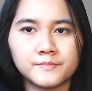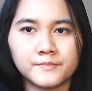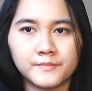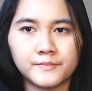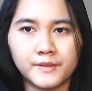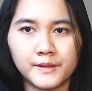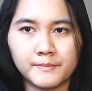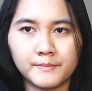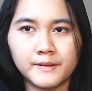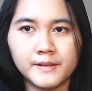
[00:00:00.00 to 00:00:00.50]

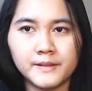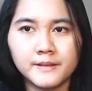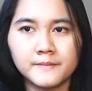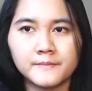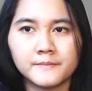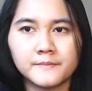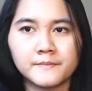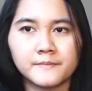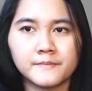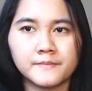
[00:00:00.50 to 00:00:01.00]
Dapat?
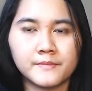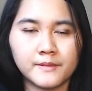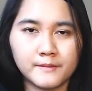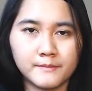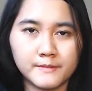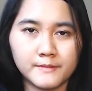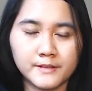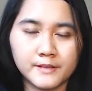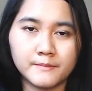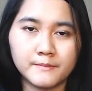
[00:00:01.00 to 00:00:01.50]

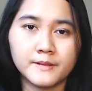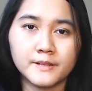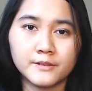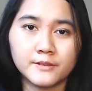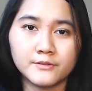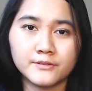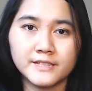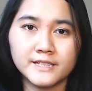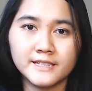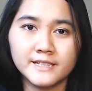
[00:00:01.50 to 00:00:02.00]
Bisa
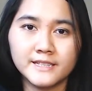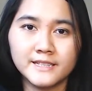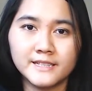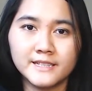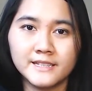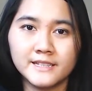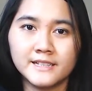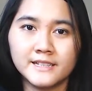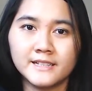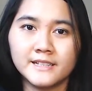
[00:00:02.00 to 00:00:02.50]
mengikuti?
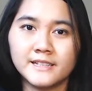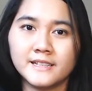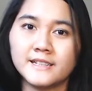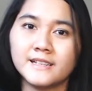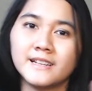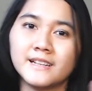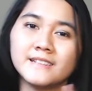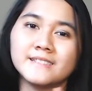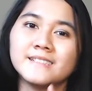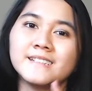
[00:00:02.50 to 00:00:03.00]

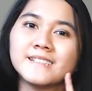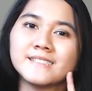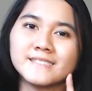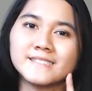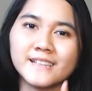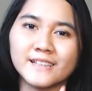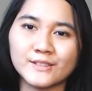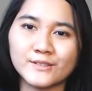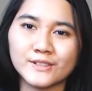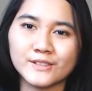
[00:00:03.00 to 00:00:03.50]
Ini adalah
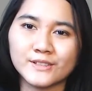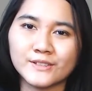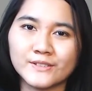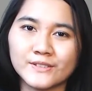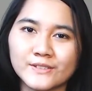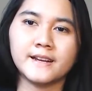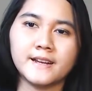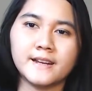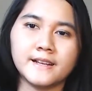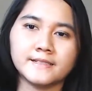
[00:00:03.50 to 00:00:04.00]
satu ketuk.
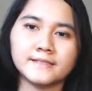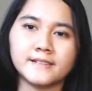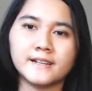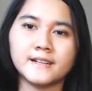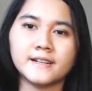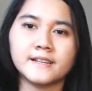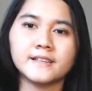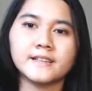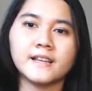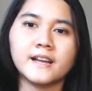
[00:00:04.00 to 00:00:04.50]
Nah, sekarang
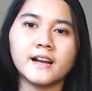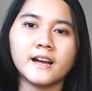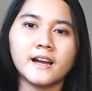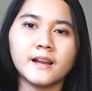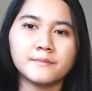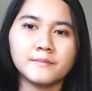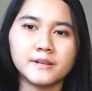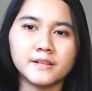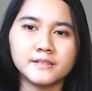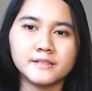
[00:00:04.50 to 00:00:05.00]
kita akan
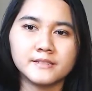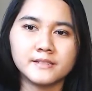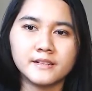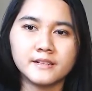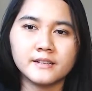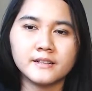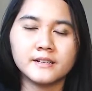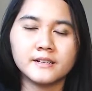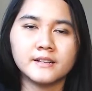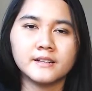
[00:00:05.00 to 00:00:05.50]

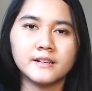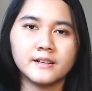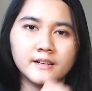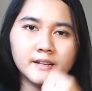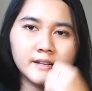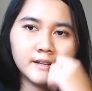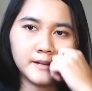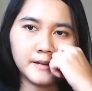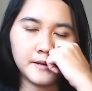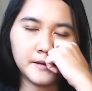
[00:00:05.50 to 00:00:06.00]
belajar
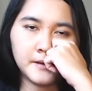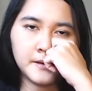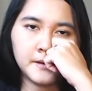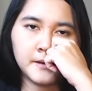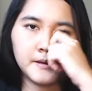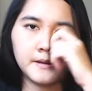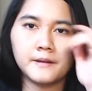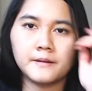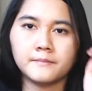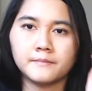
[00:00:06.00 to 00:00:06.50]

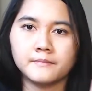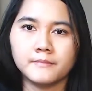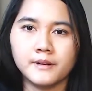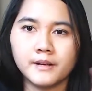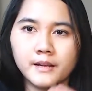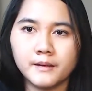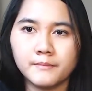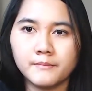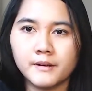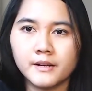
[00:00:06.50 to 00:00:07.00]

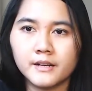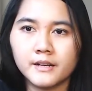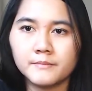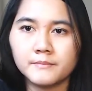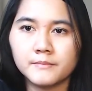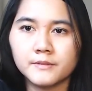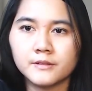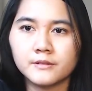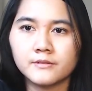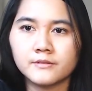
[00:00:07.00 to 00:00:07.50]
bagaimana
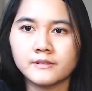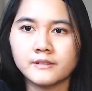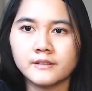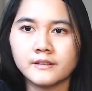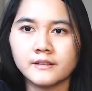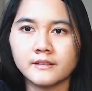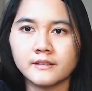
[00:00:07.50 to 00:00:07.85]
bentuknya.